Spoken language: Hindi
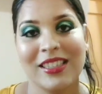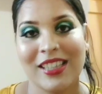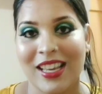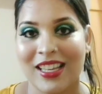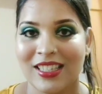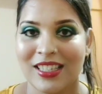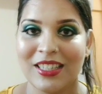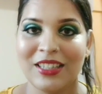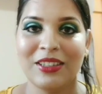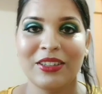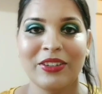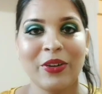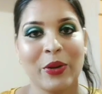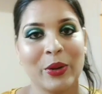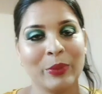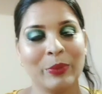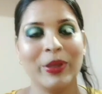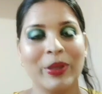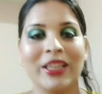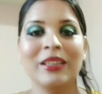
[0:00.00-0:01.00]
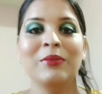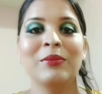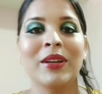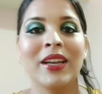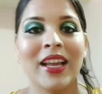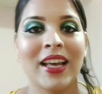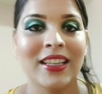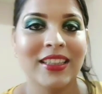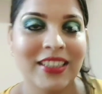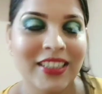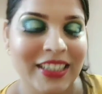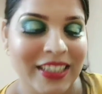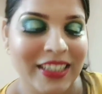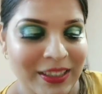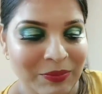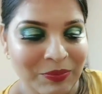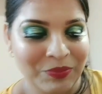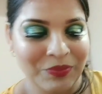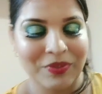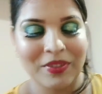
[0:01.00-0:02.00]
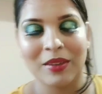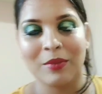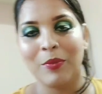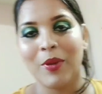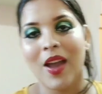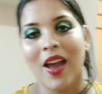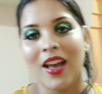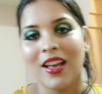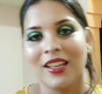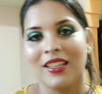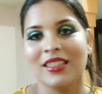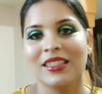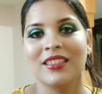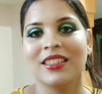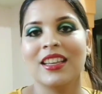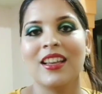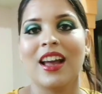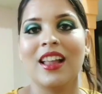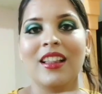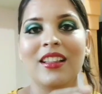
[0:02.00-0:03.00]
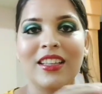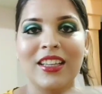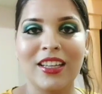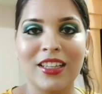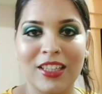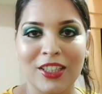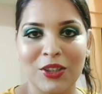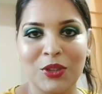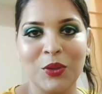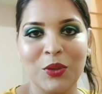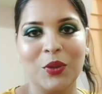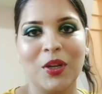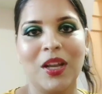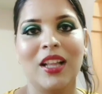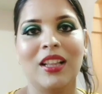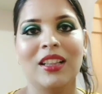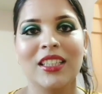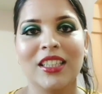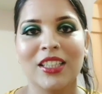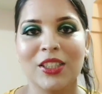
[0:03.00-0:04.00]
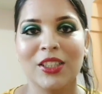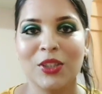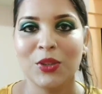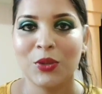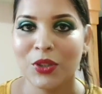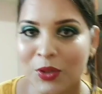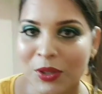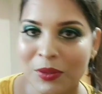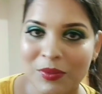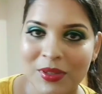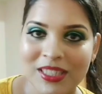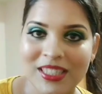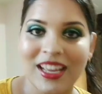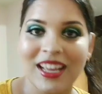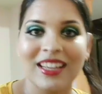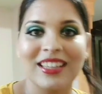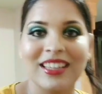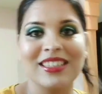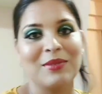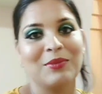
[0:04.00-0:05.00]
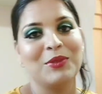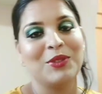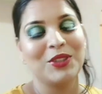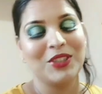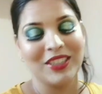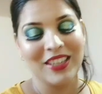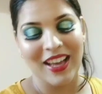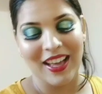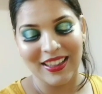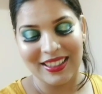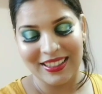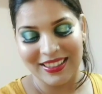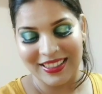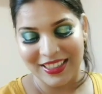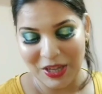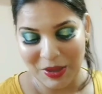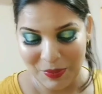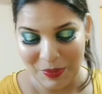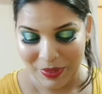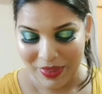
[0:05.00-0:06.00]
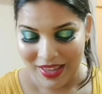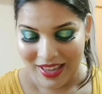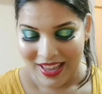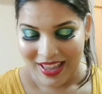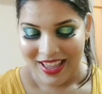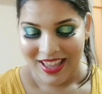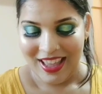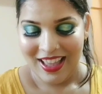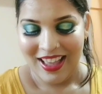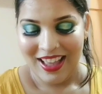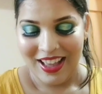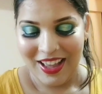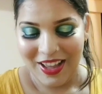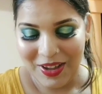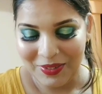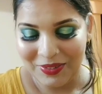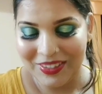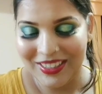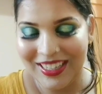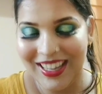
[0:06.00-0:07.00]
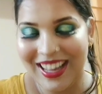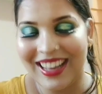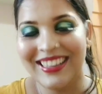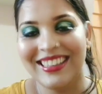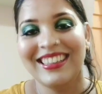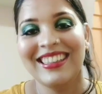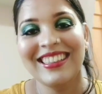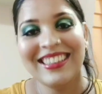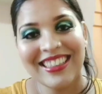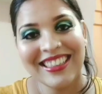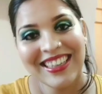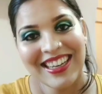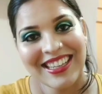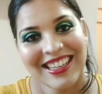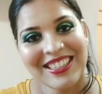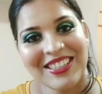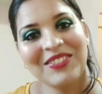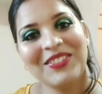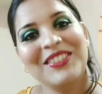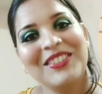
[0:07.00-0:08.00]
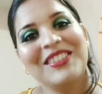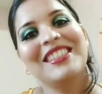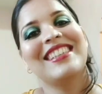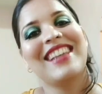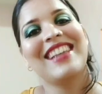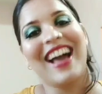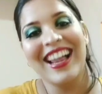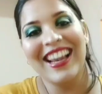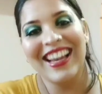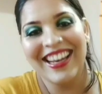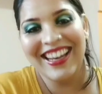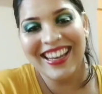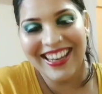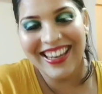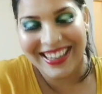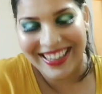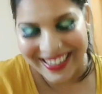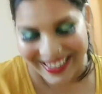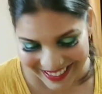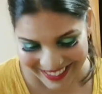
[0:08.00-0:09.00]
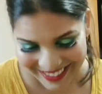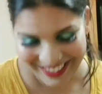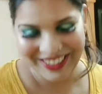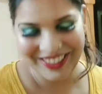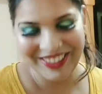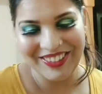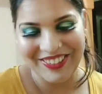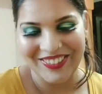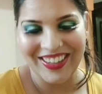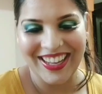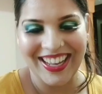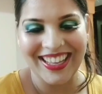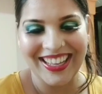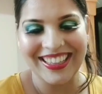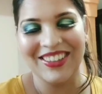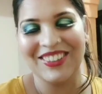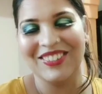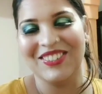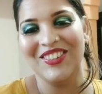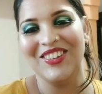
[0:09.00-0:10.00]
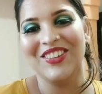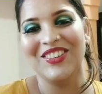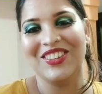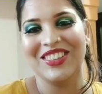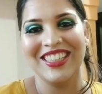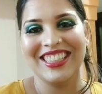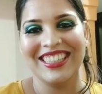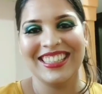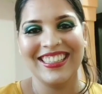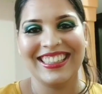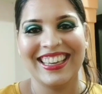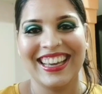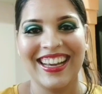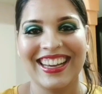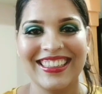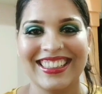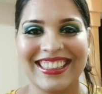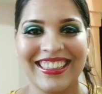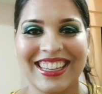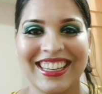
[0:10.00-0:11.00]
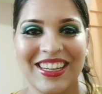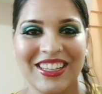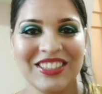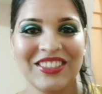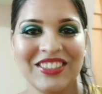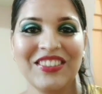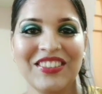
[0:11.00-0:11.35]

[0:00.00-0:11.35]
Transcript: जैसे नॉर्मली बनाते हैं प्याज डाल दिया कद्दू डाल दिया थोड़े थोड़े मसाले सब कुछ डाल दिए अब इतना सब कुछ डालने के बाद हम लोगों ने क्या किया